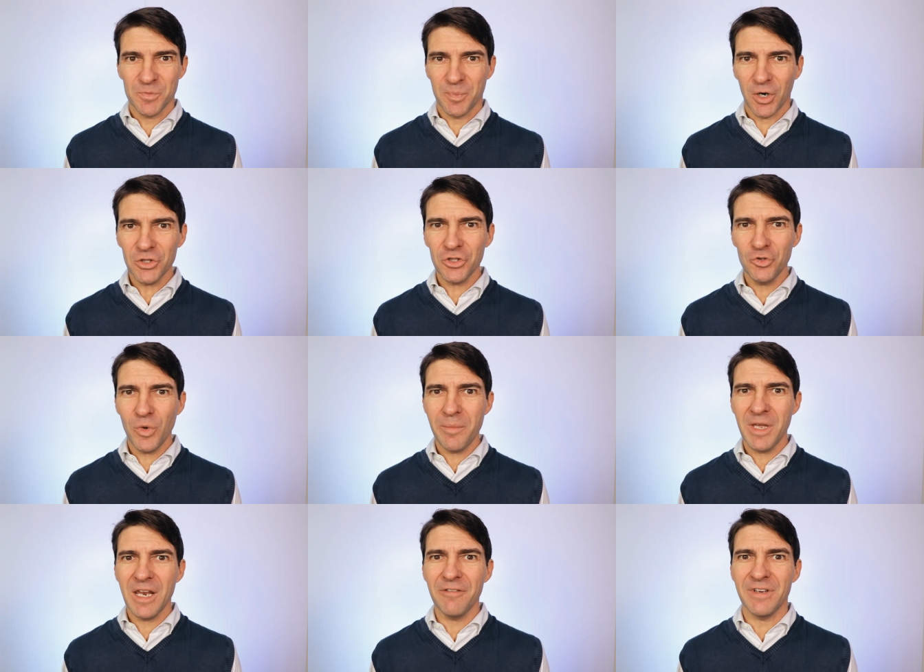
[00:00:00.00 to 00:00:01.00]
Spot
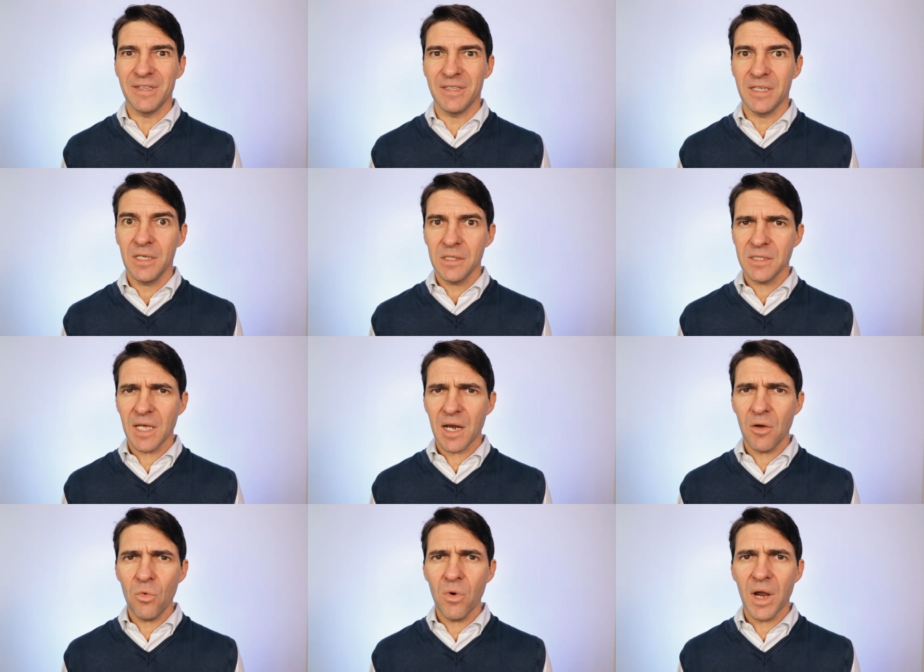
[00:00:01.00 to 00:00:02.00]
2020
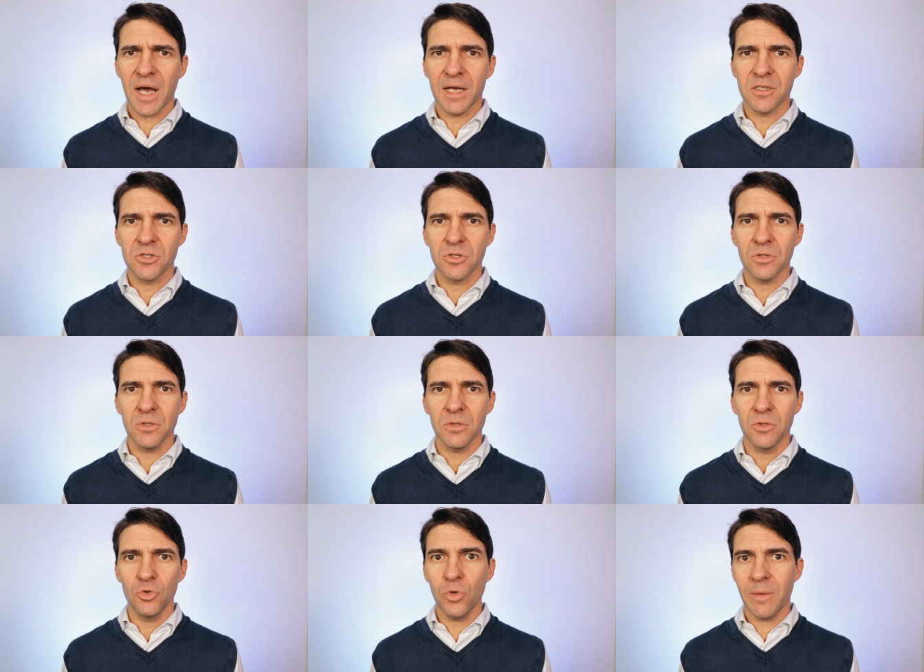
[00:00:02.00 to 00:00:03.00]
sarà un caso
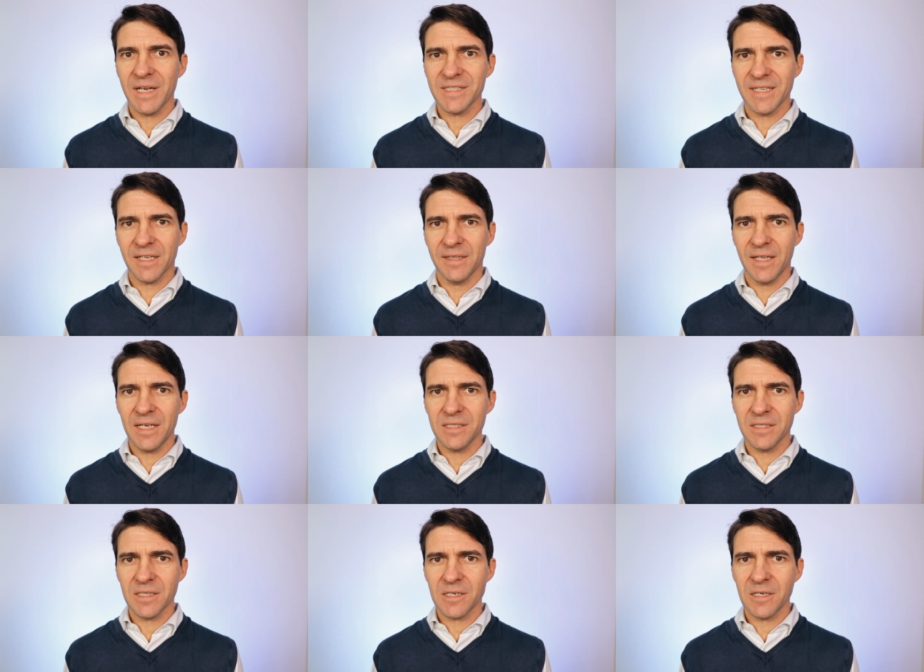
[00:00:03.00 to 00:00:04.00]
due maschi a
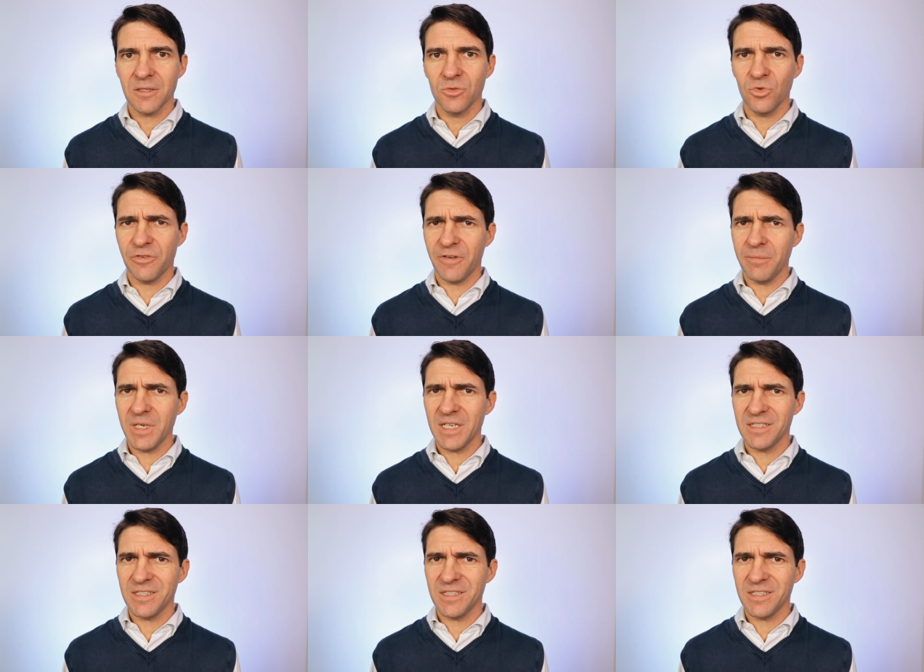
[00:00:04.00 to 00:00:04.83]
destra, due femmine a